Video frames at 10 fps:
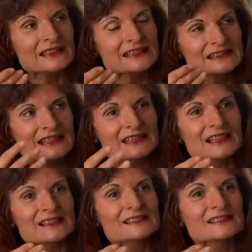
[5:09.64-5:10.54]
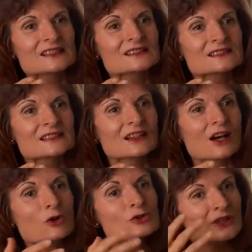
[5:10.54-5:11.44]
Die Idee, dass, dass äh,
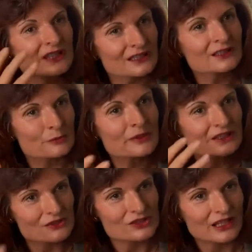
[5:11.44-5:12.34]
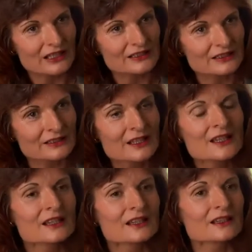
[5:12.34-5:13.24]
auch schon Kinder mitgestalten
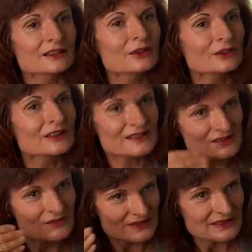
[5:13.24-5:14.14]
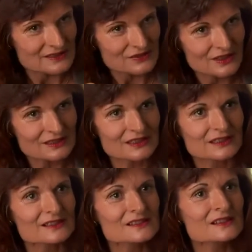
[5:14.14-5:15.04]
äh, können. Das ist was ganz
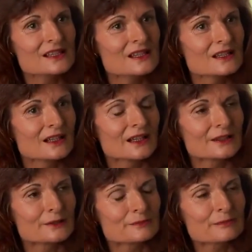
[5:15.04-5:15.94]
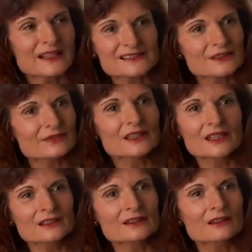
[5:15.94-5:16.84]
Wichtiges. Ähm, passive
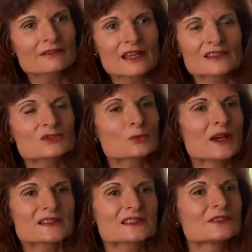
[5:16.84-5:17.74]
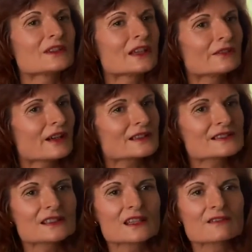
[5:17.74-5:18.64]
Kinder werden zu passiven
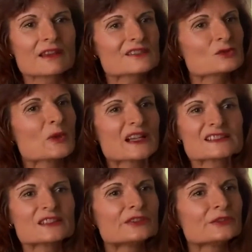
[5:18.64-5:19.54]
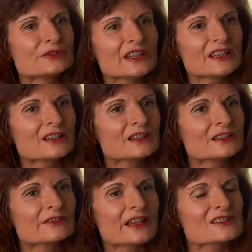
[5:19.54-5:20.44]
Erwachsenen, werden zu passiven
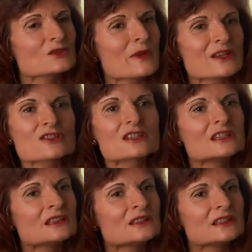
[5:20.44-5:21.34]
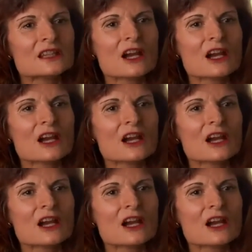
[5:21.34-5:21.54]
Wählern, werden zu Menschen, die,